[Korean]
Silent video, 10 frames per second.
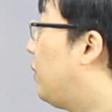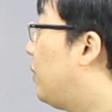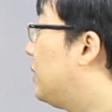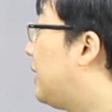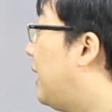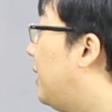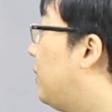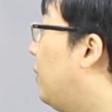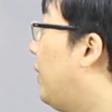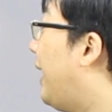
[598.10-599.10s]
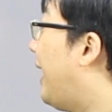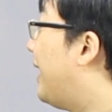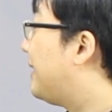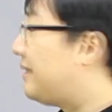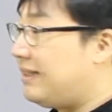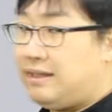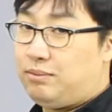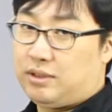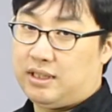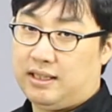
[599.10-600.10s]
형용사에도 s를
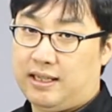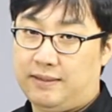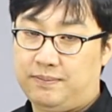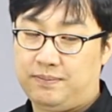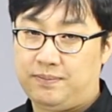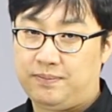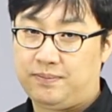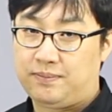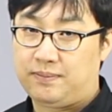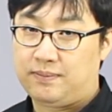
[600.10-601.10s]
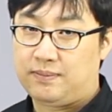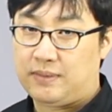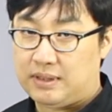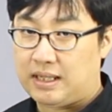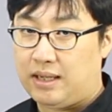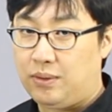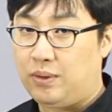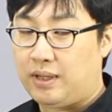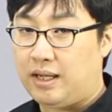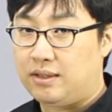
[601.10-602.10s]
붙인다. 자,
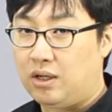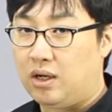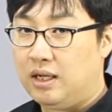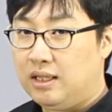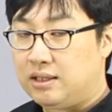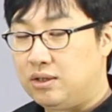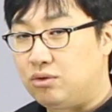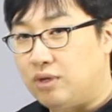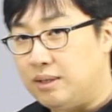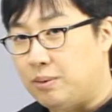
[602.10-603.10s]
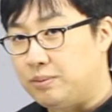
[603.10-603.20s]
이렇게 해서 그 두 가지